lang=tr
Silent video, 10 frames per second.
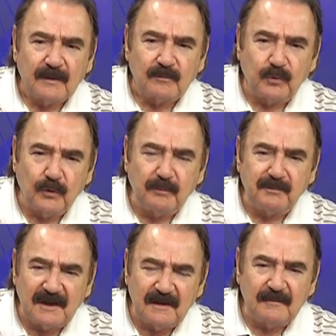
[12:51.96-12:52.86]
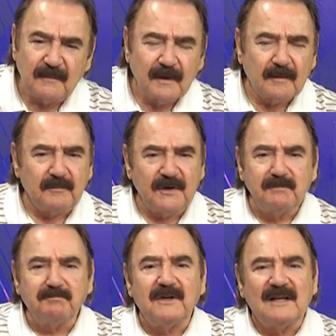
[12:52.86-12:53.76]
Bu bilim
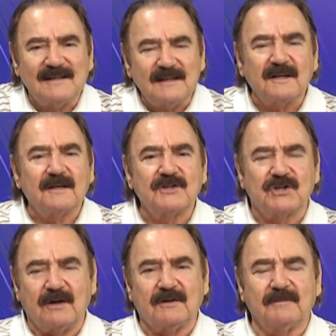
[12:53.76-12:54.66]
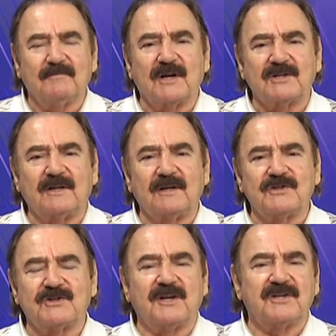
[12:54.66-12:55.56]
bir bilgi çağının
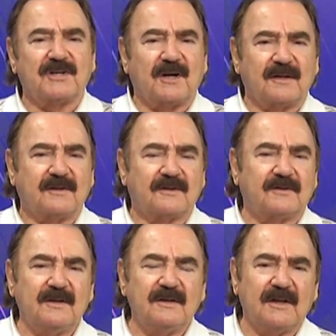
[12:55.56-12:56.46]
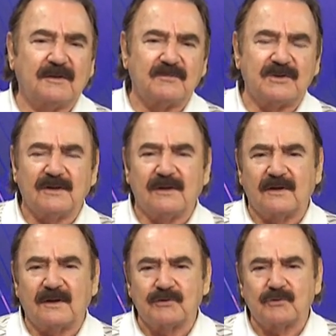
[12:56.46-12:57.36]
başlangıcına işaret etti. 70'li
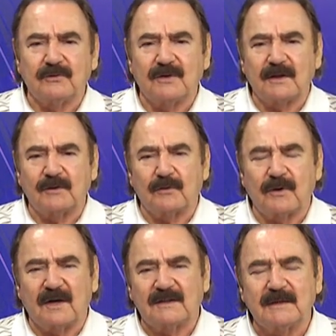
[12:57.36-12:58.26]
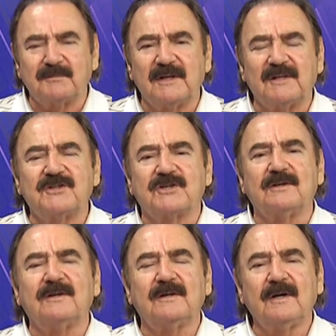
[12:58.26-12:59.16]
yılların sonlarına doğru artık bilgi
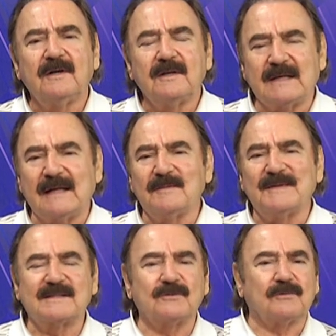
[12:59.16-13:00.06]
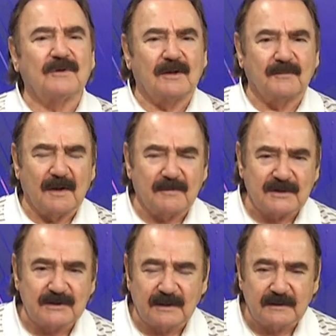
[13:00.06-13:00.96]
çağı kelimesi kullanılmaya
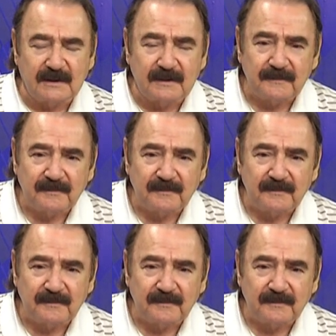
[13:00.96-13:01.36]
başlandı.